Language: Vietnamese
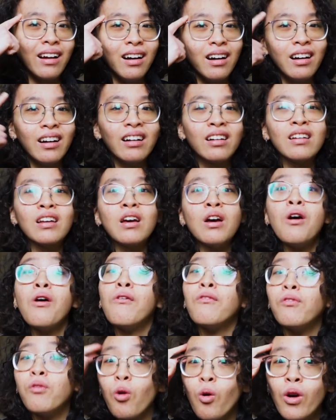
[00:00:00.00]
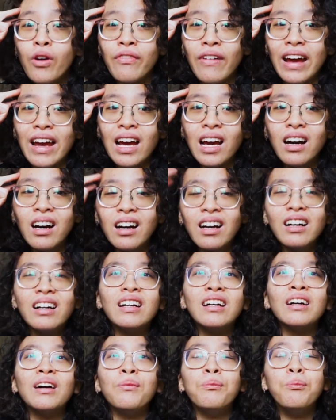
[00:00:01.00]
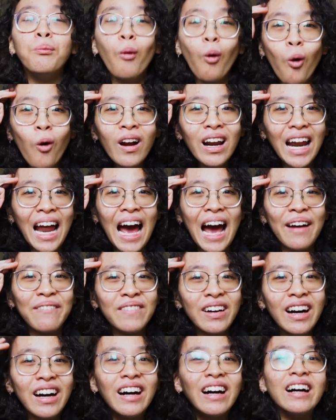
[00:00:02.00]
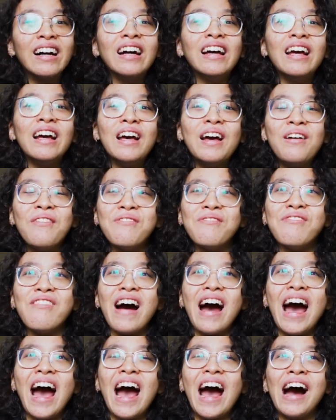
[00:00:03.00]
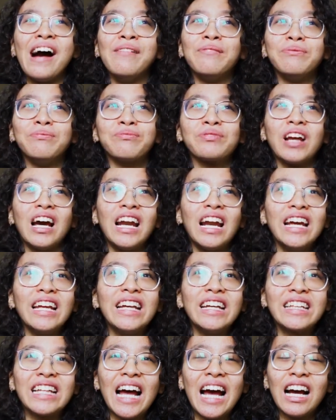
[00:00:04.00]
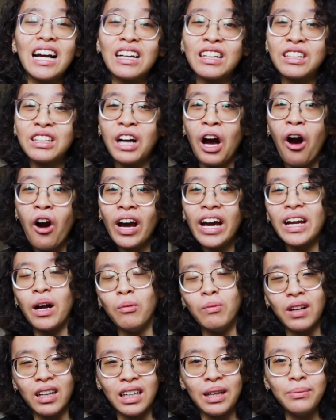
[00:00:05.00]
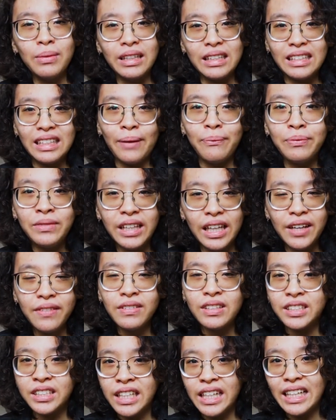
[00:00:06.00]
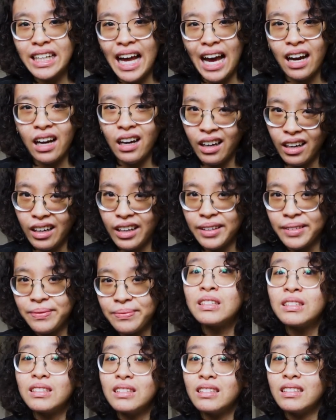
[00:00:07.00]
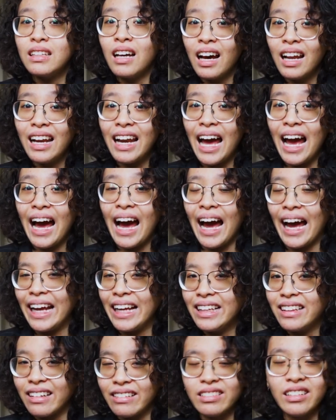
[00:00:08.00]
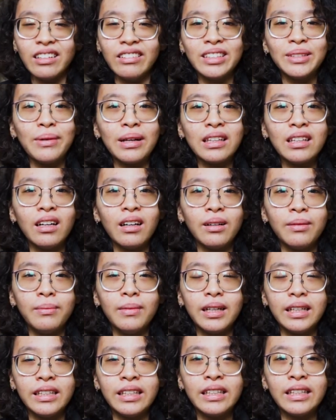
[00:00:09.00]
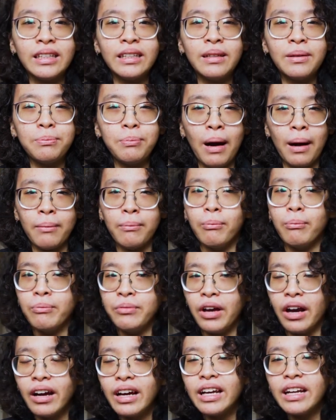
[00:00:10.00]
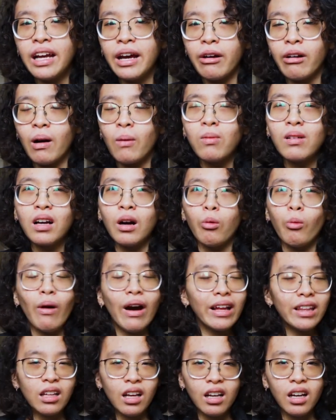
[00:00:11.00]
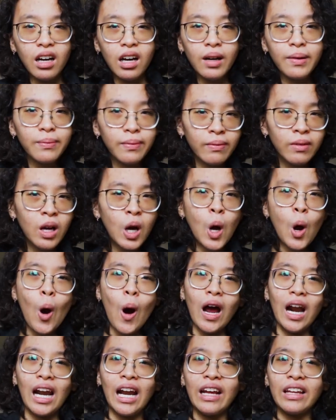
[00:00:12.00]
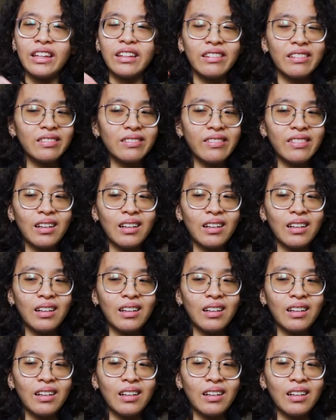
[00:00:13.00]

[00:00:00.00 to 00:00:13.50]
quan hơn, vui vẻ hơn, muốn làm hơn, và gọi là gì ta, có cái động lực để mình chăm chỉ và siêng năng hơn. Nên là hãy tự thưởng cho bản thân mình bằng những cái điều không cần quá to lớn, hoặc là